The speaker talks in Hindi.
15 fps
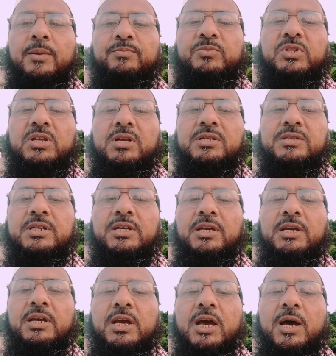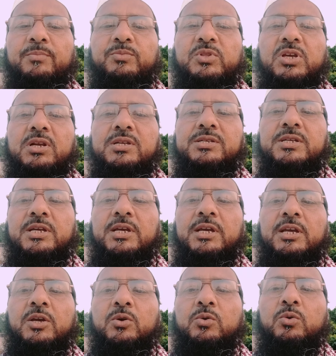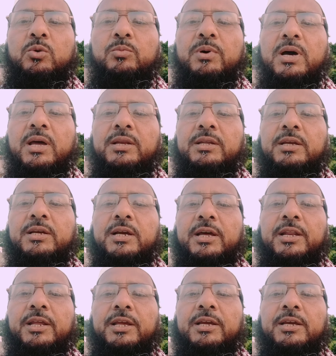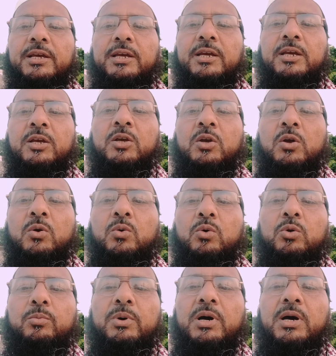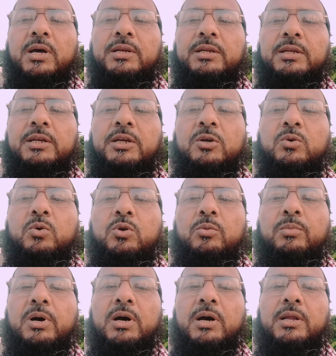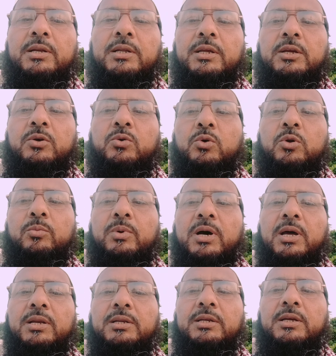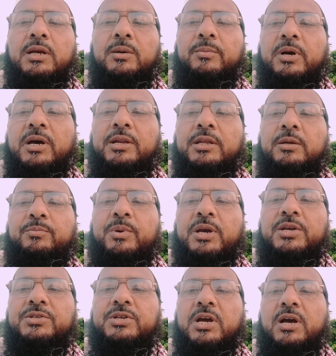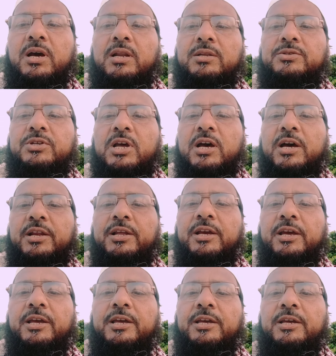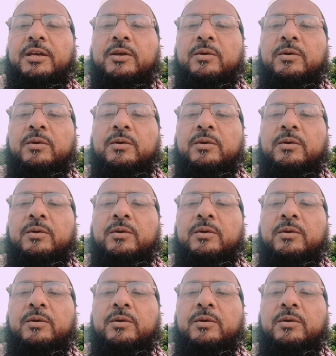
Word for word: अब दिल से अब दिल से कुर्बानी करेंगे कुर्बानी कुर्बानी कुर्बानी हमारी पहचान शान है